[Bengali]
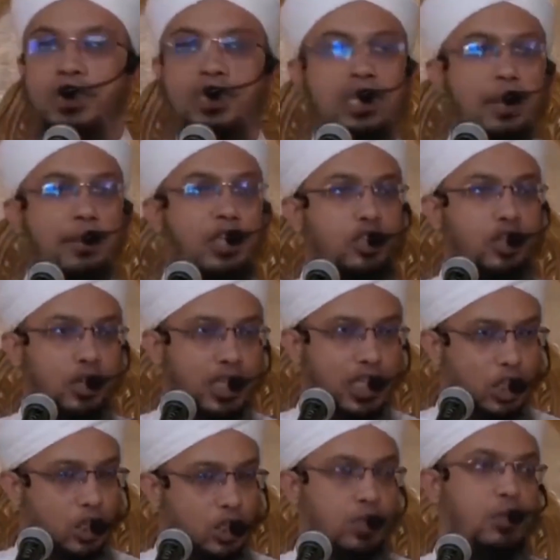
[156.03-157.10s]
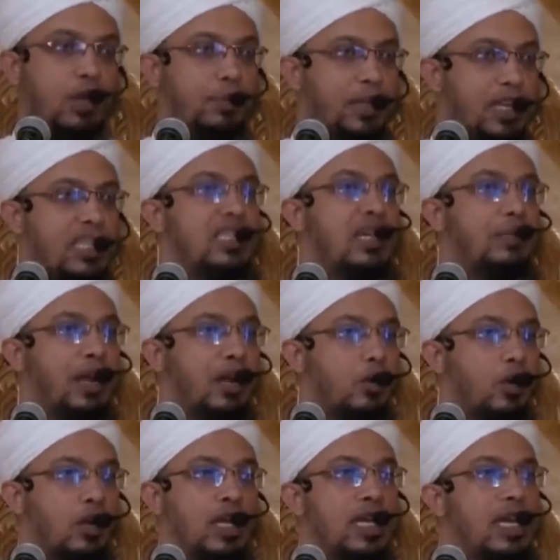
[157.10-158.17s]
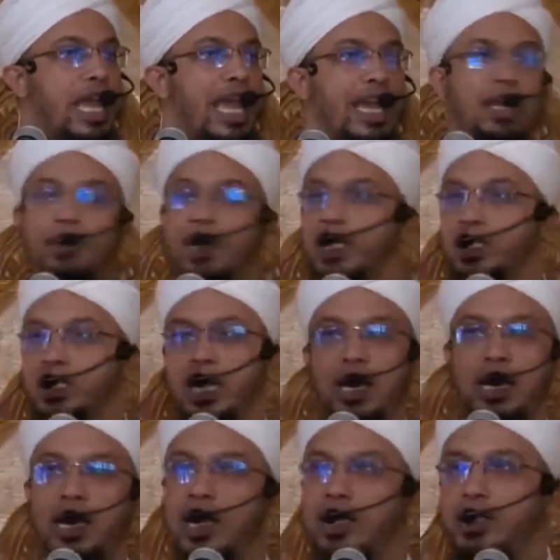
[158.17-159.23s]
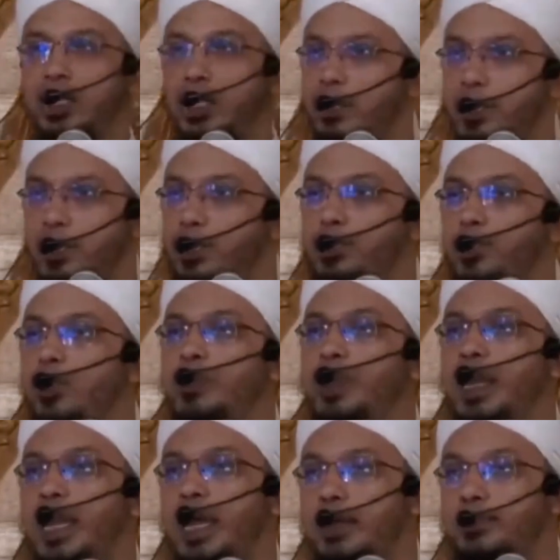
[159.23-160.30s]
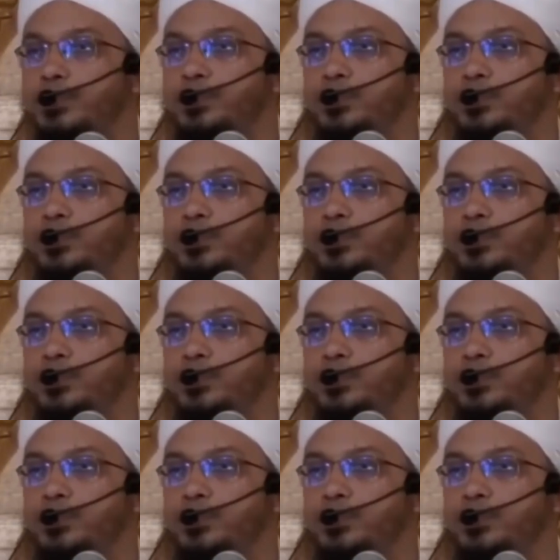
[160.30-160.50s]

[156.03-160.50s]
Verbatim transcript: বিশ্রামের জন্য কিছু সময় আপনি রিজার্ভ রাখুন একেবারে সারা রাত জেগে ইবাদত করবেন না